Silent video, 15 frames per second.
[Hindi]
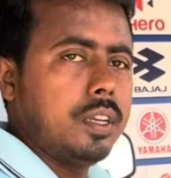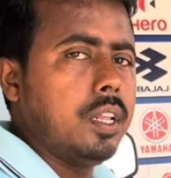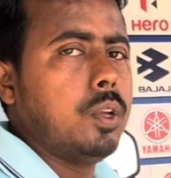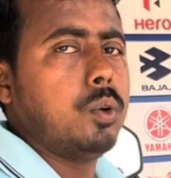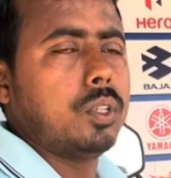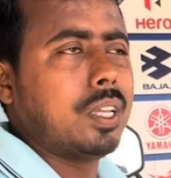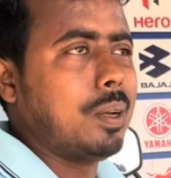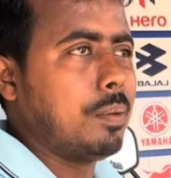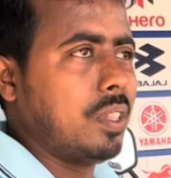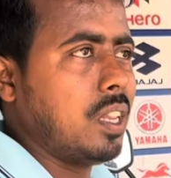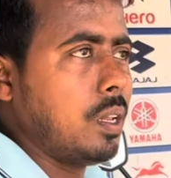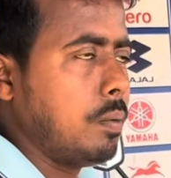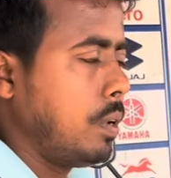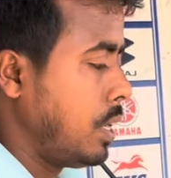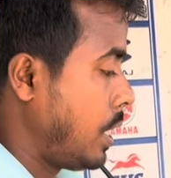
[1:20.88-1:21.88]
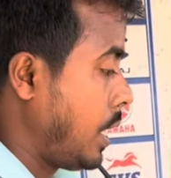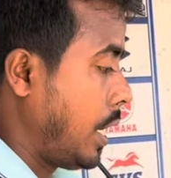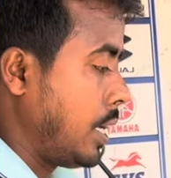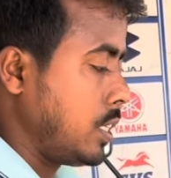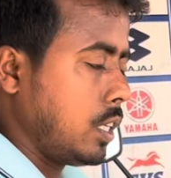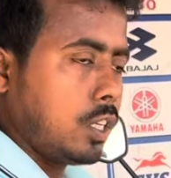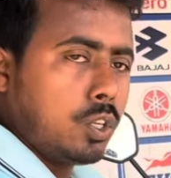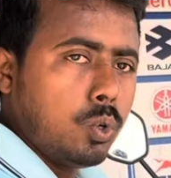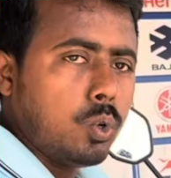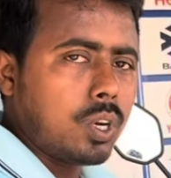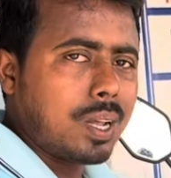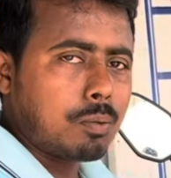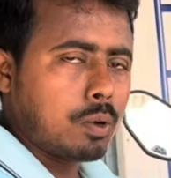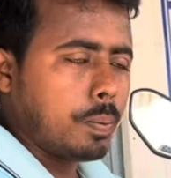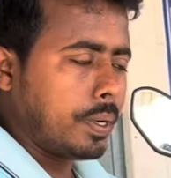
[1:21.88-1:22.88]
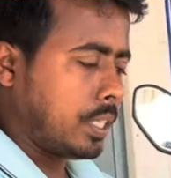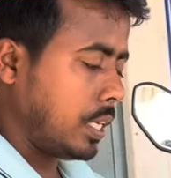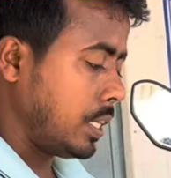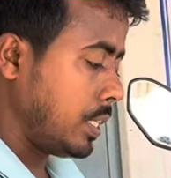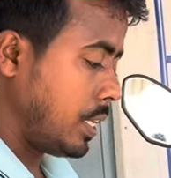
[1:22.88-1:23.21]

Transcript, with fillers: ही नहीं होता है मतलब ऐसा क्यों हो रहा है आपको बता